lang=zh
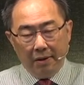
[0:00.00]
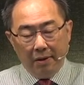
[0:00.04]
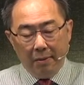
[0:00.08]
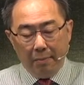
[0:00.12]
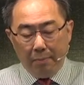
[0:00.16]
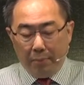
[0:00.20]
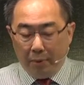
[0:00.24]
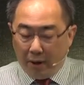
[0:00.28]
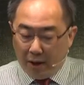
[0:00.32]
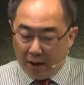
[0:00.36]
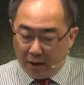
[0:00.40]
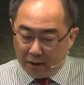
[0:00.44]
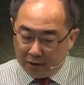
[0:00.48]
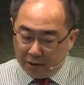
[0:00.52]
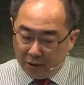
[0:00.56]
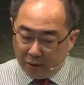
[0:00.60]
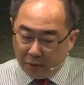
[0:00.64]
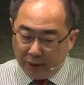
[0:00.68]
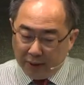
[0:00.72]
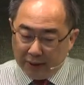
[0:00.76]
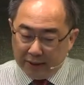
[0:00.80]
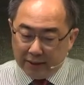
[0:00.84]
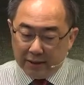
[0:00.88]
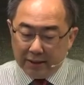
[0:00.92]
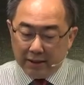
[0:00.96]
不好的
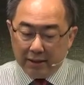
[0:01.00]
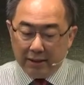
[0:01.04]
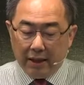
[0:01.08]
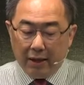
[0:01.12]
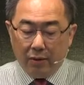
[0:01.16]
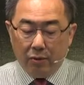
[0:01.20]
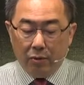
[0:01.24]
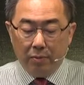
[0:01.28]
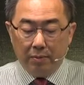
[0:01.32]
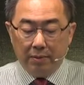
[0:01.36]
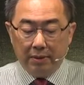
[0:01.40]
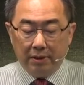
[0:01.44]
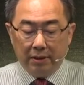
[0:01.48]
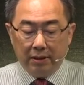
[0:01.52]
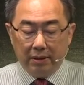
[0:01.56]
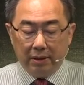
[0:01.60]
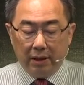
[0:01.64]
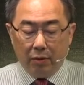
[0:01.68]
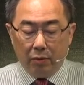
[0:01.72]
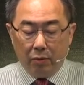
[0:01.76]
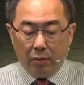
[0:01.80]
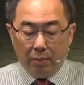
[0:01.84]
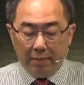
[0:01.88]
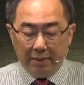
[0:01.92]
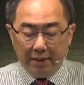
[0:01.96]
环境让我们知道
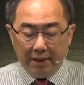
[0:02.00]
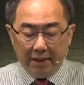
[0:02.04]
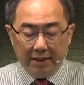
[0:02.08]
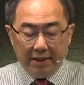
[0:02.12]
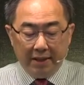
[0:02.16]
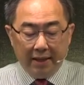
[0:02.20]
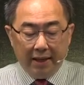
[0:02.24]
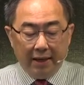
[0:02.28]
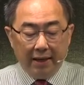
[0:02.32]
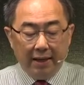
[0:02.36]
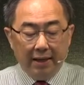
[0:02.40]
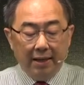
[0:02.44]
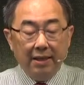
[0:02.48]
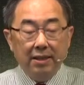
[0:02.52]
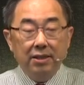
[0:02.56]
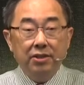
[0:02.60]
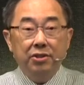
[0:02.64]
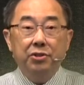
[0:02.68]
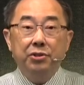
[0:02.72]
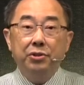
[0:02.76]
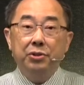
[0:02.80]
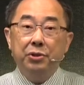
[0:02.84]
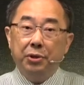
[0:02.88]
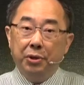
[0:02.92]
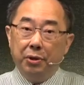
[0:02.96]
我们的能力
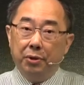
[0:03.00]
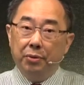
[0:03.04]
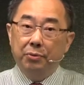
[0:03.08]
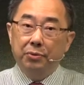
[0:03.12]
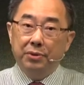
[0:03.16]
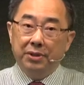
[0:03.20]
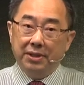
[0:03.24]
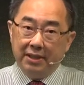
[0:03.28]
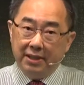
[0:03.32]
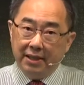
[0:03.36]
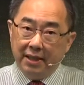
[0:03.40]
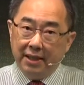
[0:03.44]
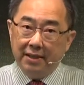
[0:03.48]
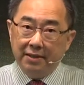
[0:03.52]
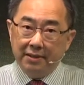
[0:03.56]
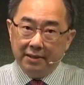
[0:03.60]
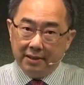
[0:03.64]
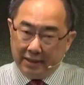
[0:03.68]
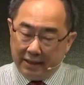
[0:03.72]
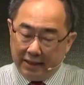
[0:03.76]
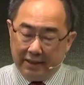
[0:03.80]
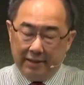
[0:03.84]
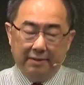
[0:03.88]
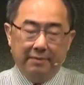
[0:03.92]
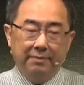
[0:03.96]
是有限
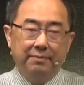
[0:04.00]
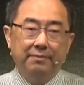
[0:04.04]
的。